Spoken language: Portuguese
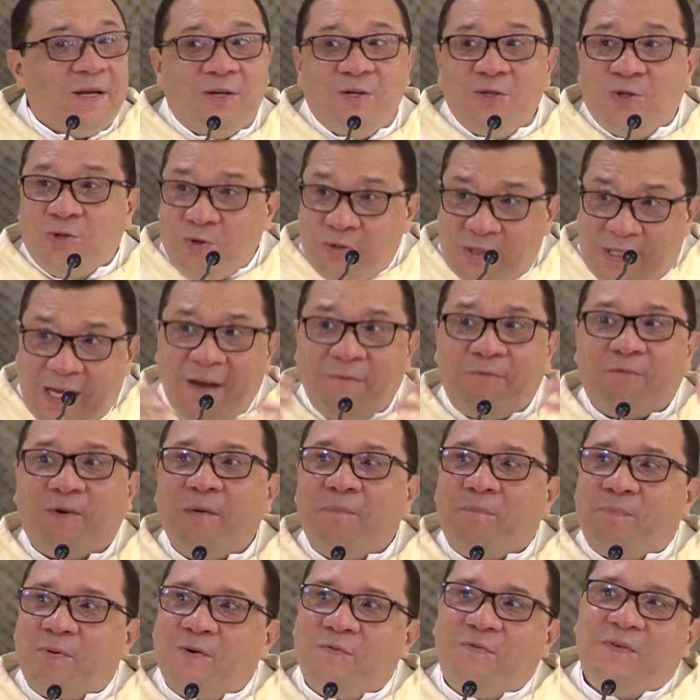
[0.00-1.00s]
José
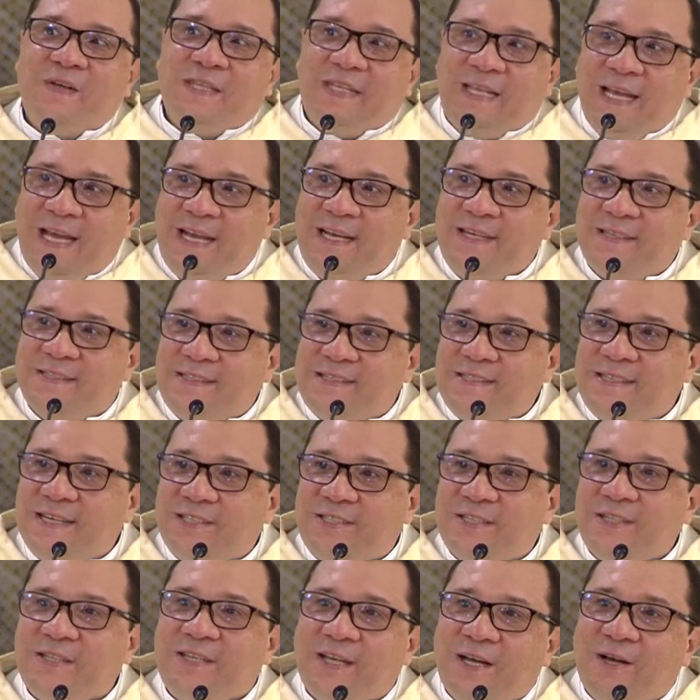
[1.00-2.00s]
foi providência
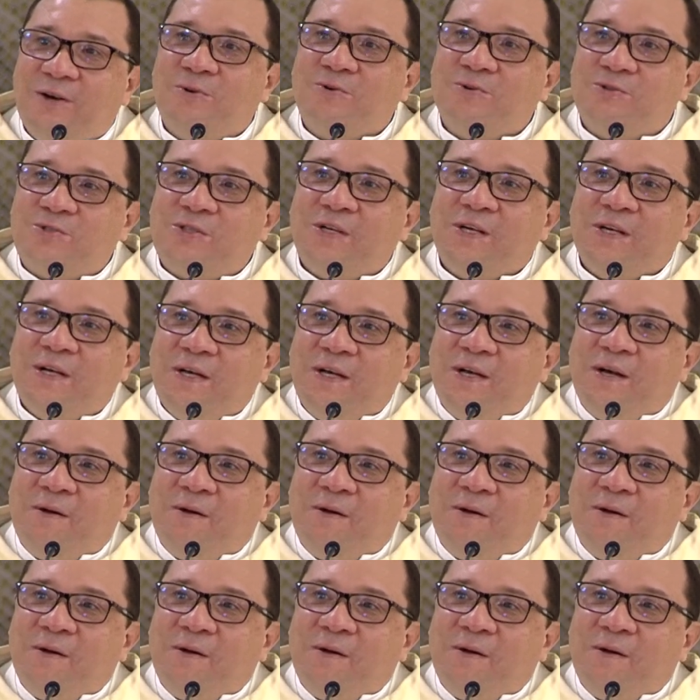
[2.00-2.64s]
de Deus